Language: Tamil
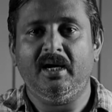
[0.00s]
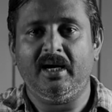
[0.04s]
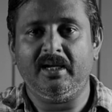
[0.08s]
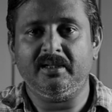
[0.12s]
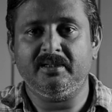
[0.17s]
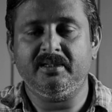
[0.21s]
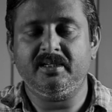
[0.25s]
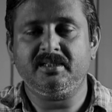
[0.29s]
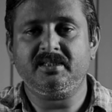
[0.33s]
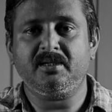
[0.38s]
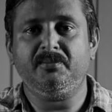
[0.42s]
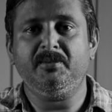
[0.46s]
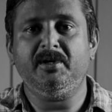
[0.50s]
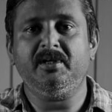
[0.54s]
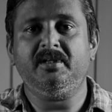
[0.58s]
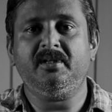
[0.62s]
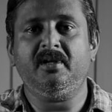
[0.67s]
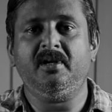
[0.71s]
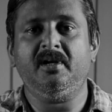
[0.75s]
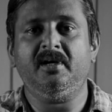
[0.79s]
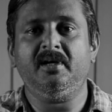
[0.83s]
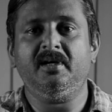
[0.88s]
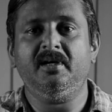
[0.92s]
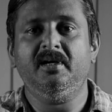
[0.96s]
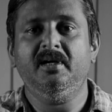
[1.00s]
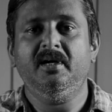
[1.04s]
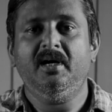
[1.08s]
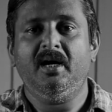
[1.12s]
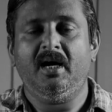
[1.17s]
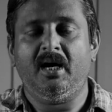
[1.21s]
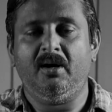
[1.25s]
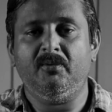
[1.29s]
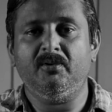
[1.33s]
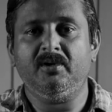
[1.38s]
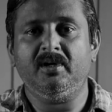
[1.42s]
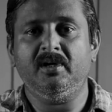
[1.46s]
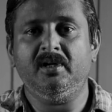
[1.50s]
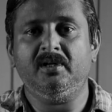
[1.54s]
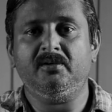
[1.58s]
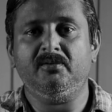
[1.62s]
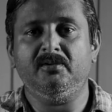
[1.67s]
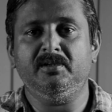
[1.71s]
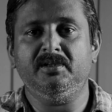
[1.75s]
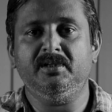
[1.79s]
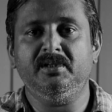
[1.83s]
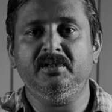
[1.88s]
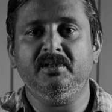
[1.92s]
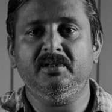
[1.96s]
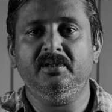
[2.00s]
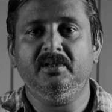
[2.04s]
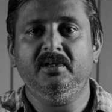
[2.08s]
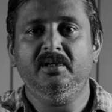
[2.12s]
அந்த சமயத்தில் அவங்களுக்கு வந்து